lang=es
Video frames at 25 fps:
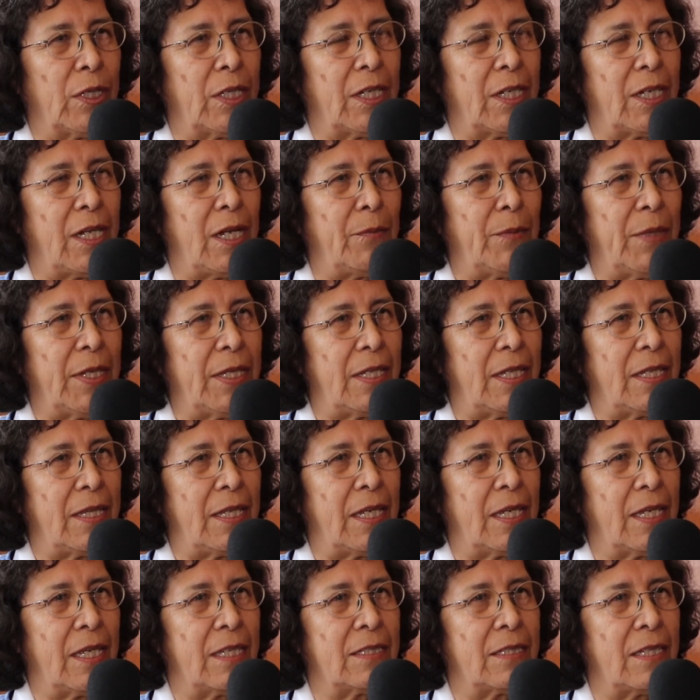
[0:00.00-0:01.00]
que realmente
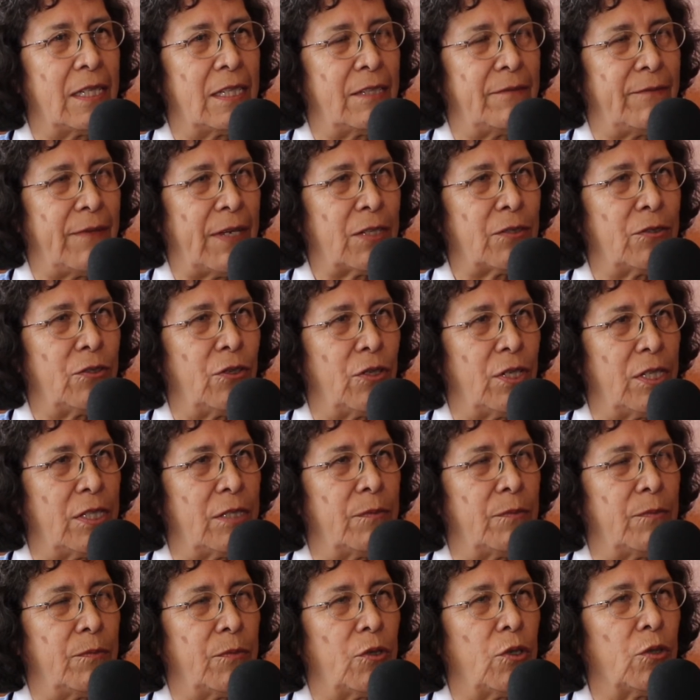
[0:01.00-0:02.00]
tengan
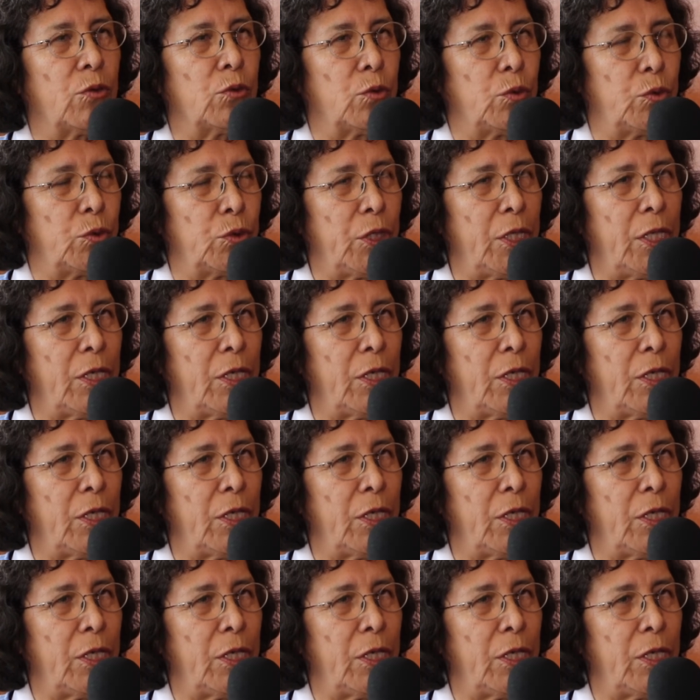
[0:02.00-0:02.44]
satisfacciones con sus